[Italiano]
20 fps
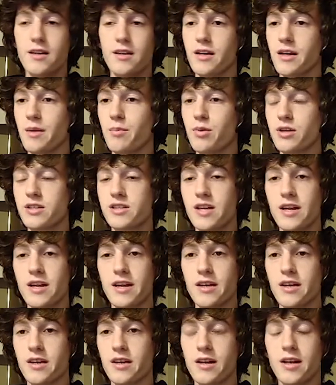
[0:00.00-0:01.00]
che può
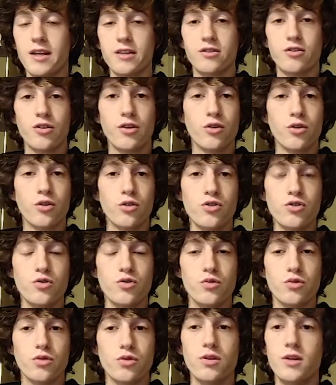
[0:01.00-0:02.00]
essere letto e
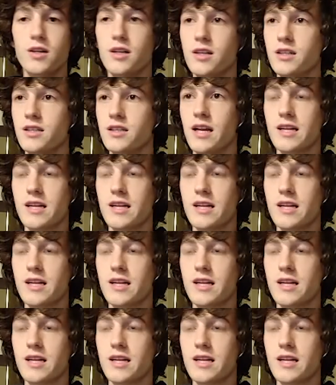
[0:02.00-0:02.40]
riconosciuto dalla